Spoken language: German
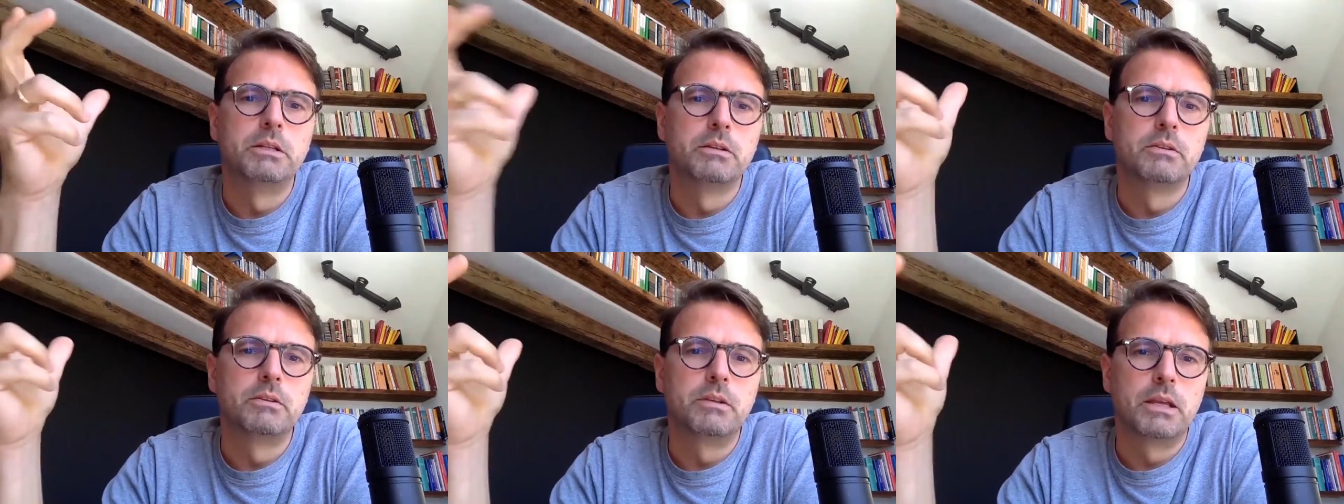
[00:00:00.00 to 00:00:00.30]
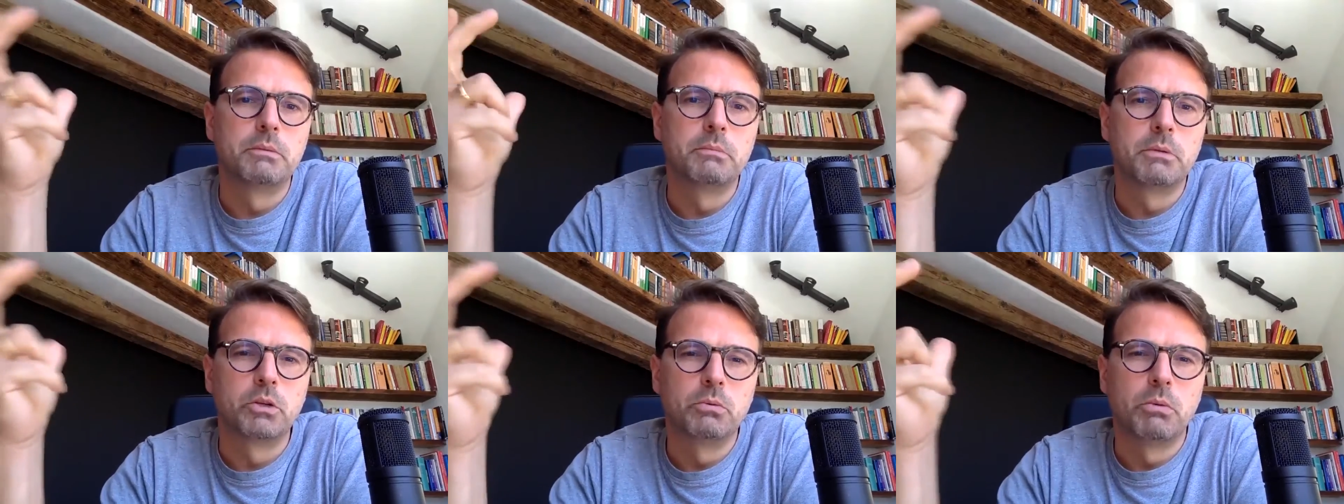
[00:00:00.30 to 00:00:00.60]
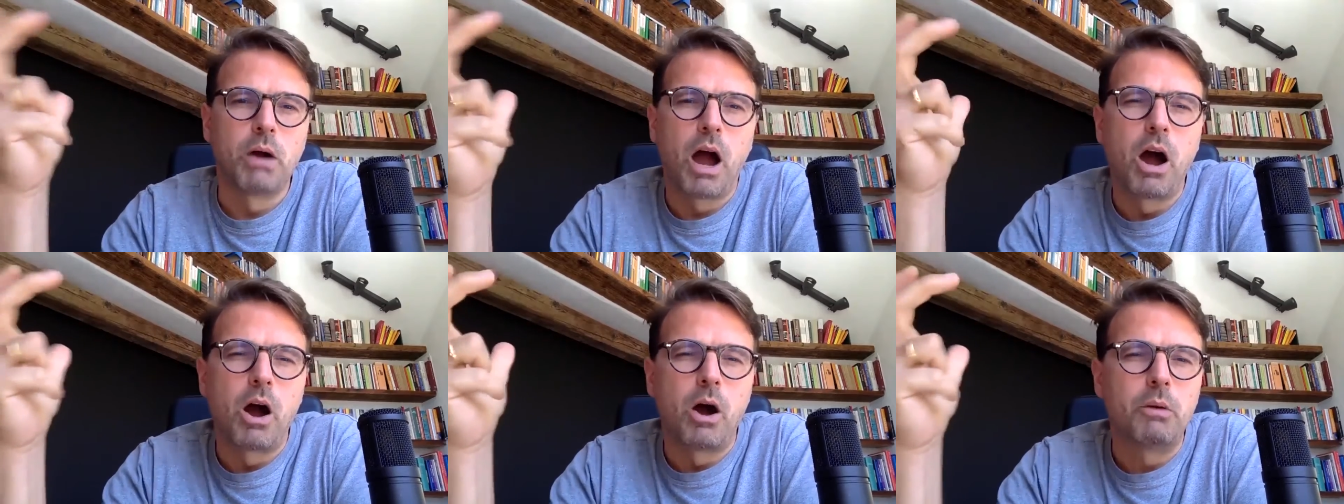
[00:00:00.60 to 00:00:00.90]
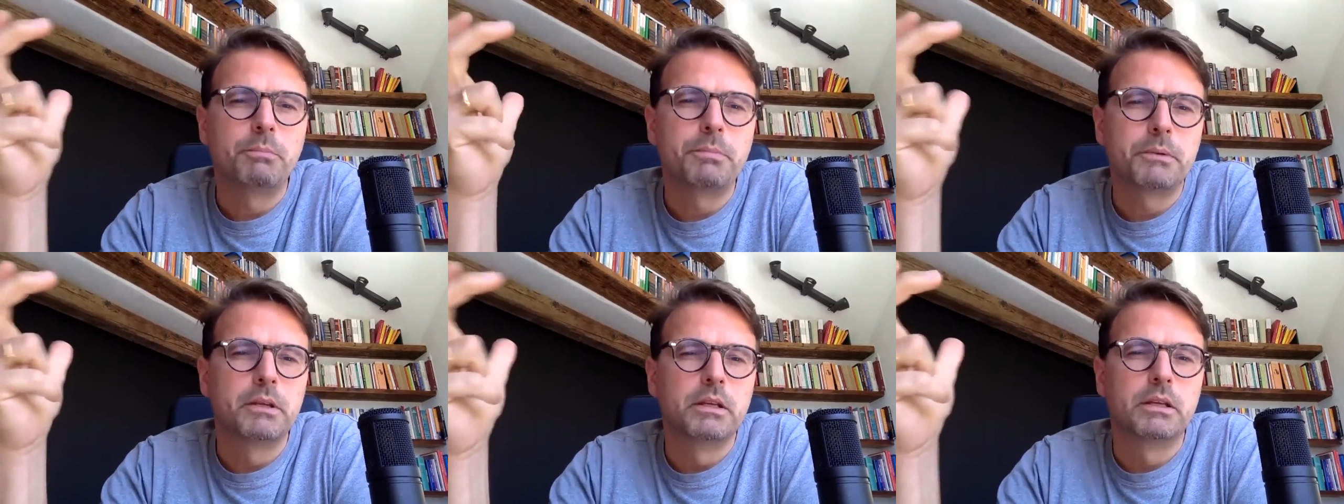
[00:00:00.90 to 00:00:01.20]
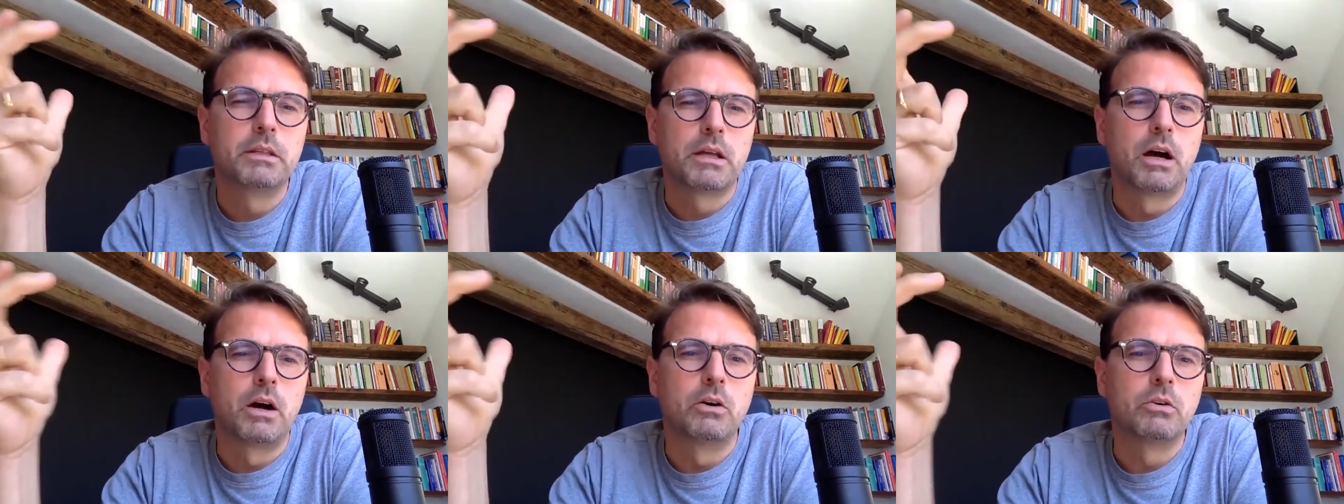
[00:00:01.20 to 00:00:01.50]
dass jemand überhaupt
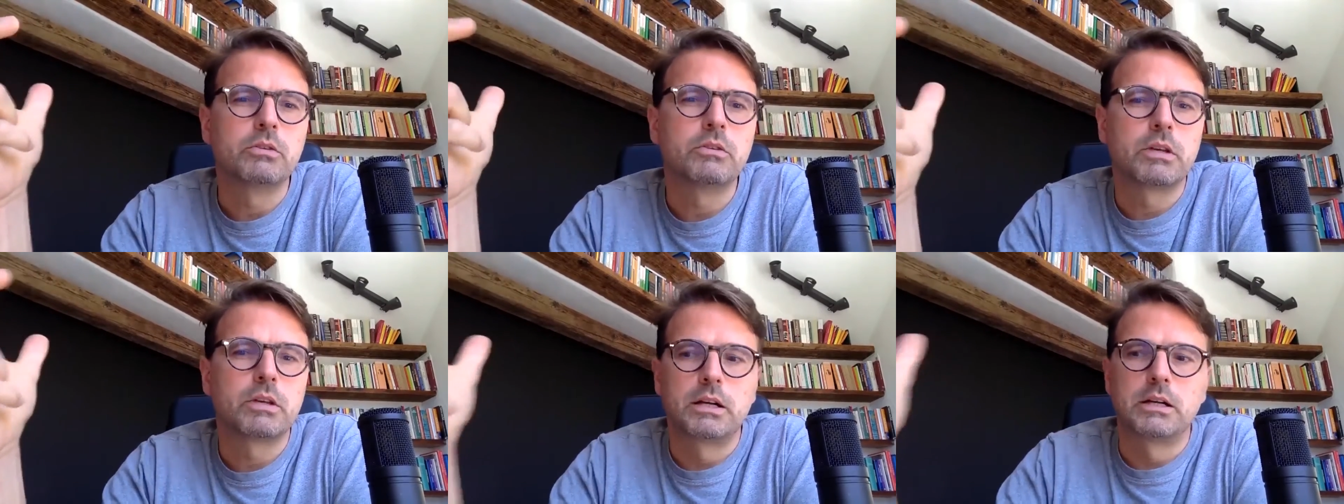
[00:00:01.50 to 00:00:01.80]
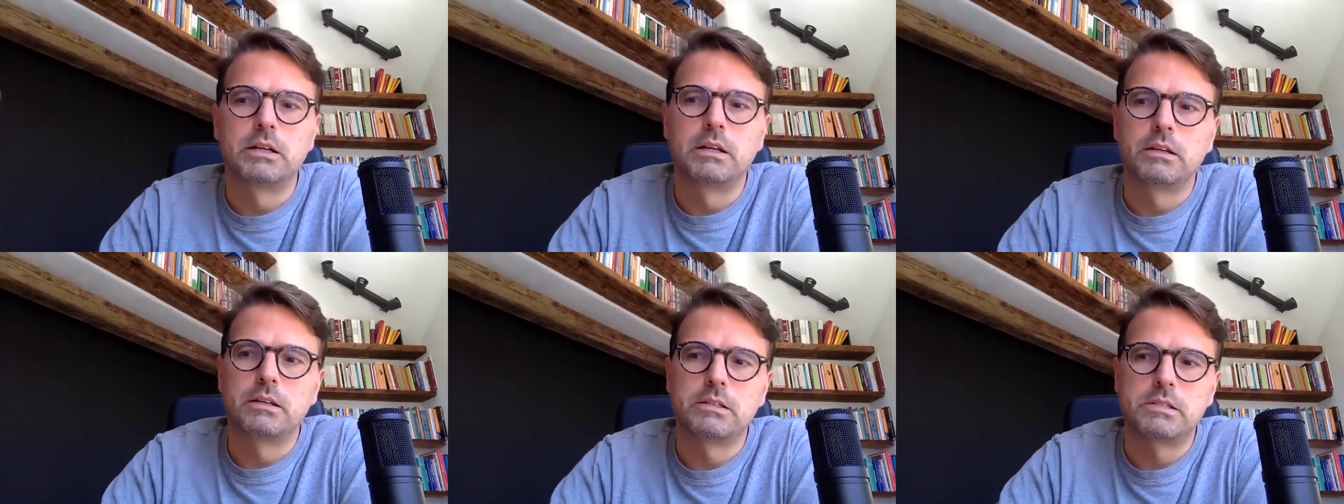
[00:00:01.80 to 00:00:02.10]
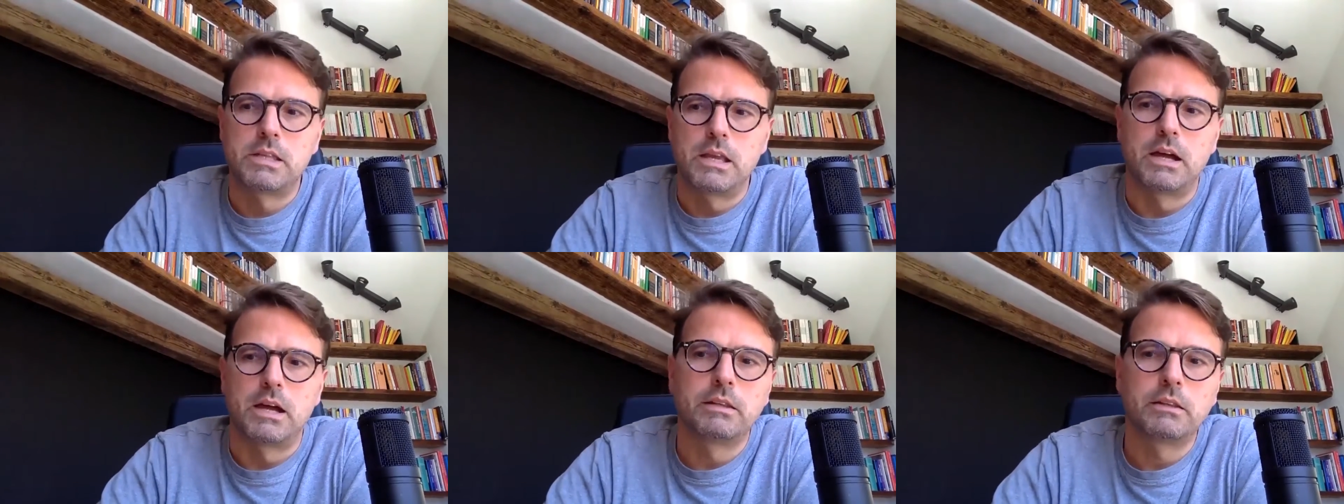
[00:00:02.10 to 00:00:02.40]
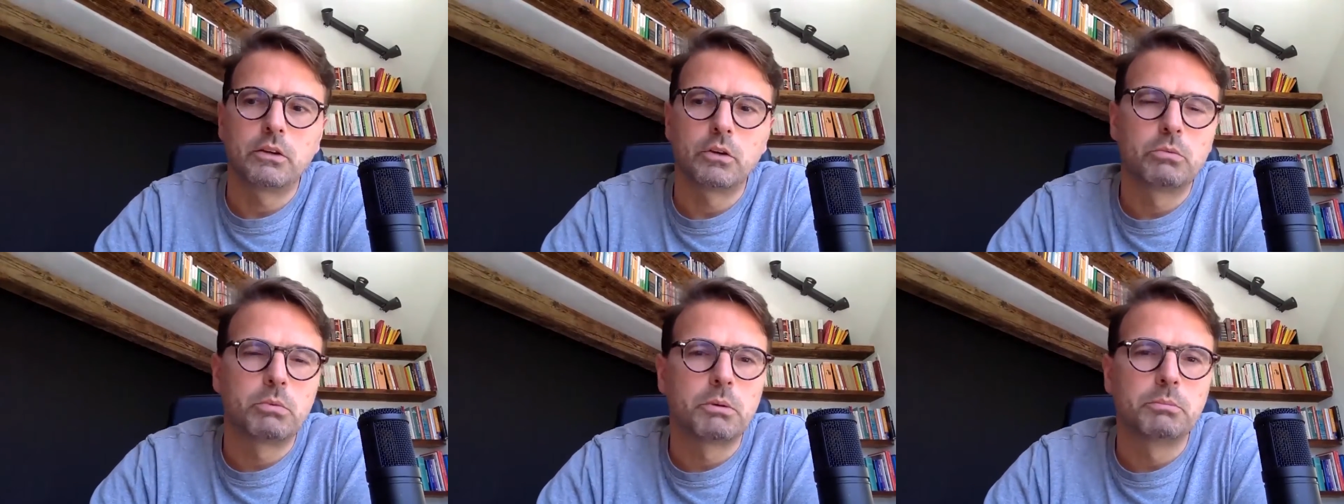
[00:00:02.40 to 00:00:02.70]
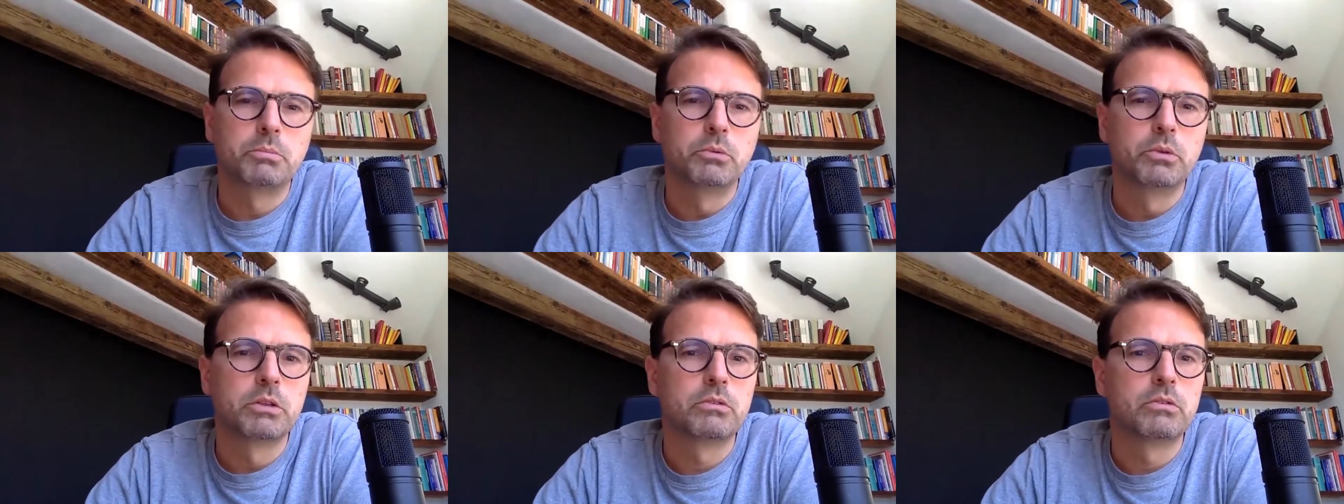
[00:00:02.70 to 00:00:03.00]
nicht aushaltet, dass der andere
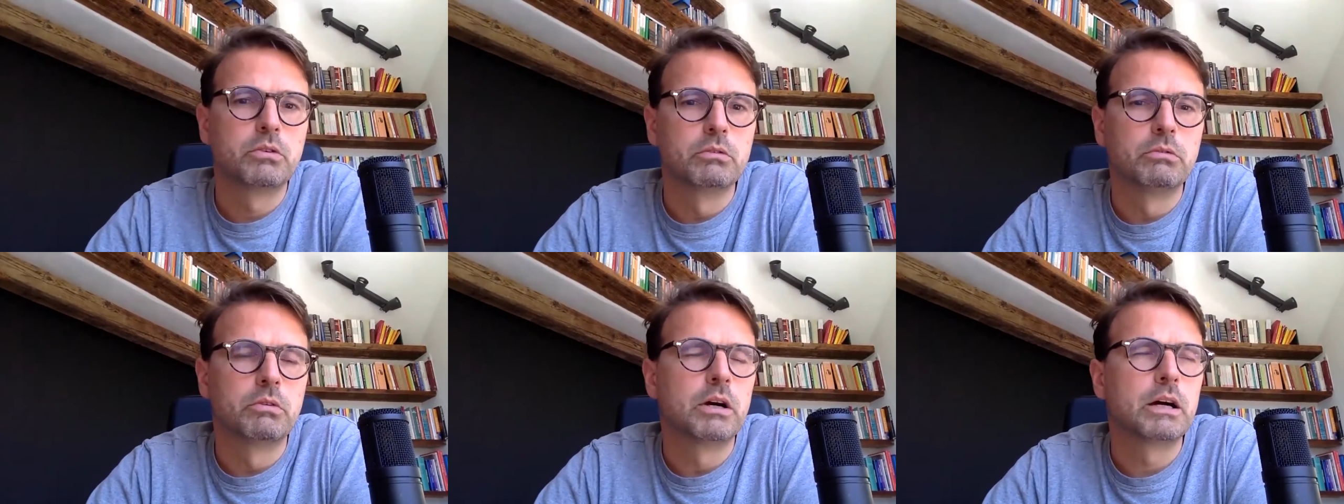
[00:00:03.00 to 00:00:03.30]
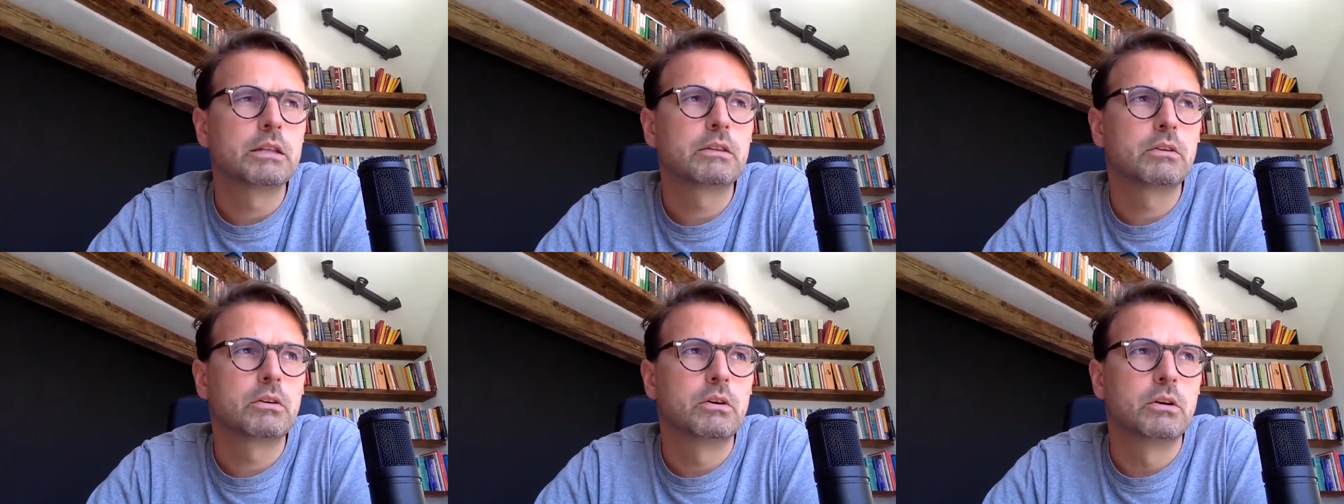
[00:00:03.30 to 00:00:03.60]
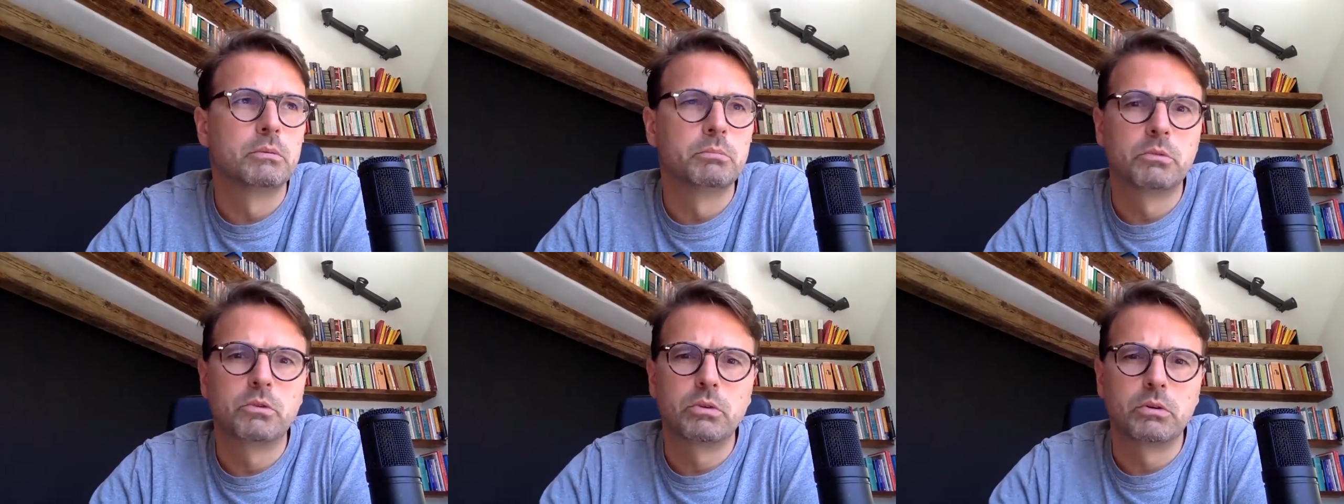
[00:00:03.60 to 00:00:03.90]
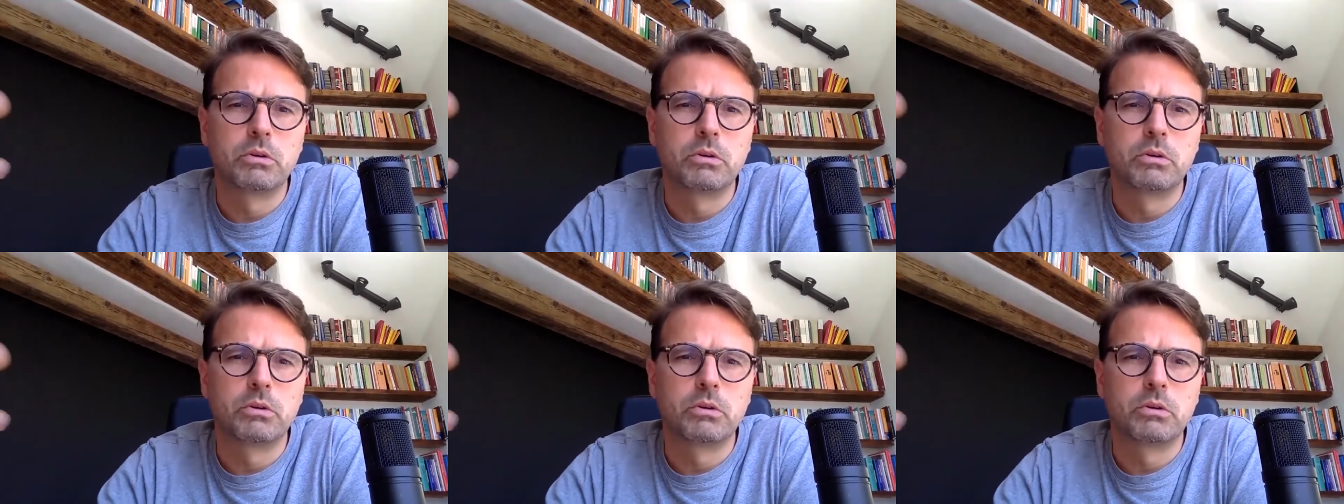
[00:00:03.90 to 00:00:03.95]
überhaupt nur zu Wort kommt.